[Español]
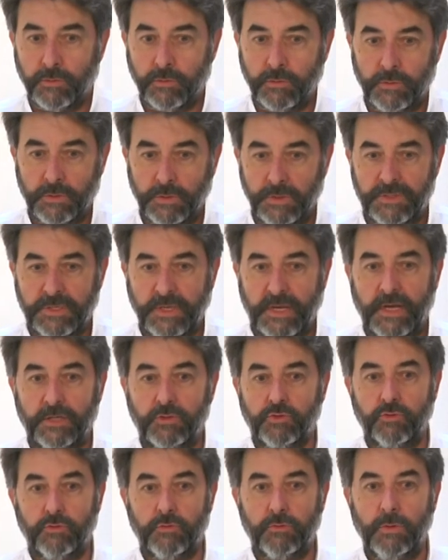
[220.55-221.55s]
Entonces, en este
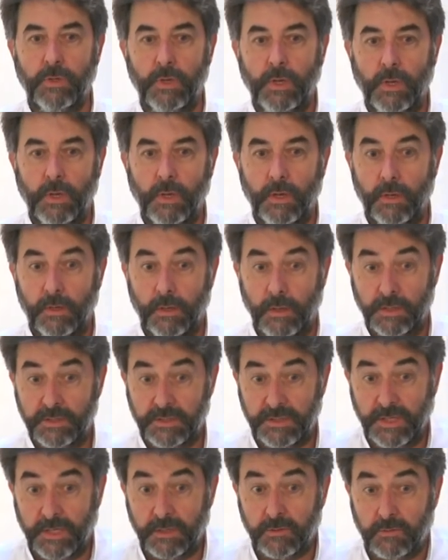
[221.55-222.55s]
caso, es
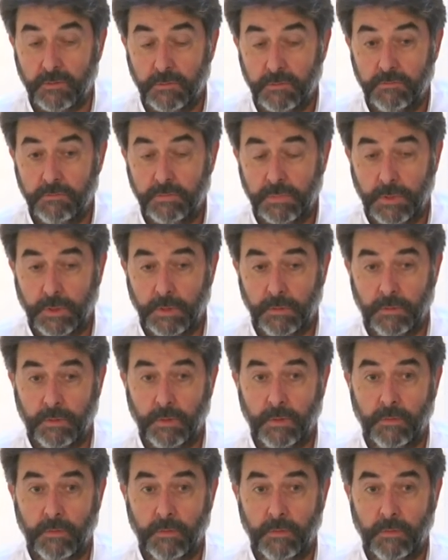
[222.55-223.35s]
cierto que,